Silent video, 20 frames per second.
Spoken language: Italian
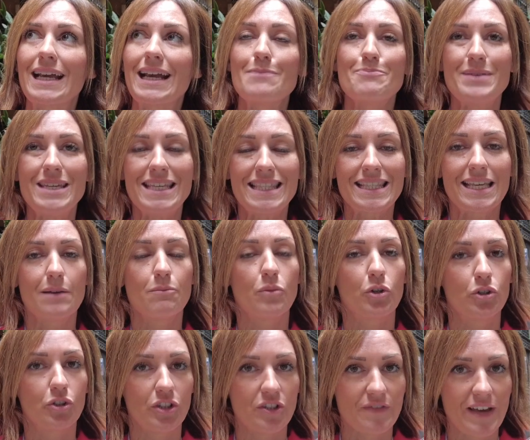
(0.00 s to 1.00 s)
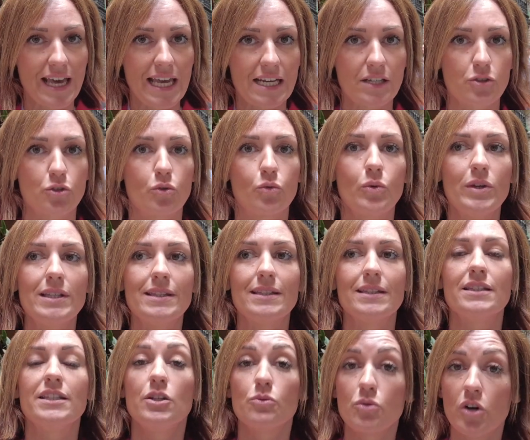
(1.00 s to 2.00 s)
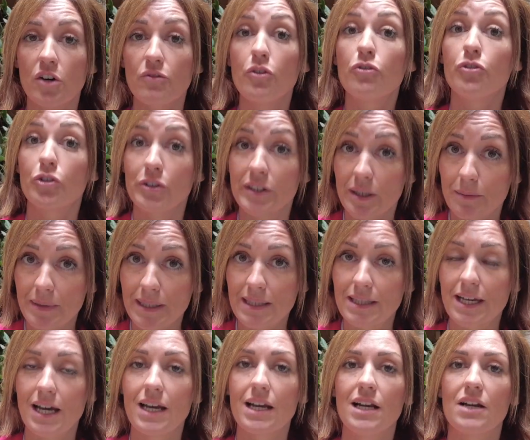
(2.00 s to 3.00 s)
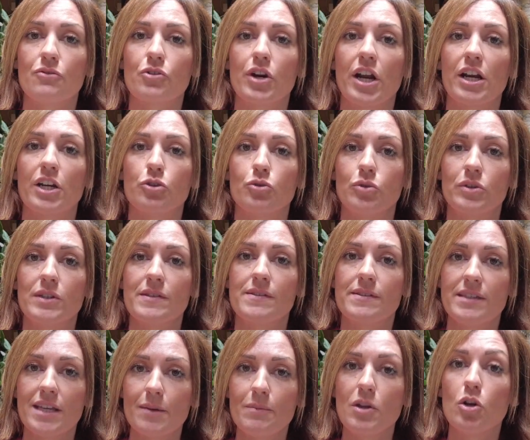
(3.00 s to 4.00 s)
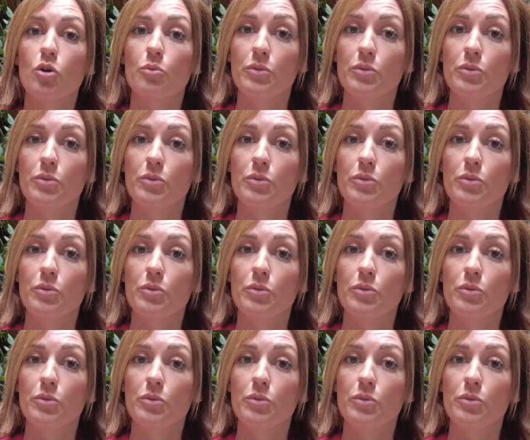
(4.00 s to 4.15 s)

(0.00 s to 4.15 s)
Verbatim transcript: capite in modo diverso. Quindi di nuovo fondamentale lavorare tutti insieme,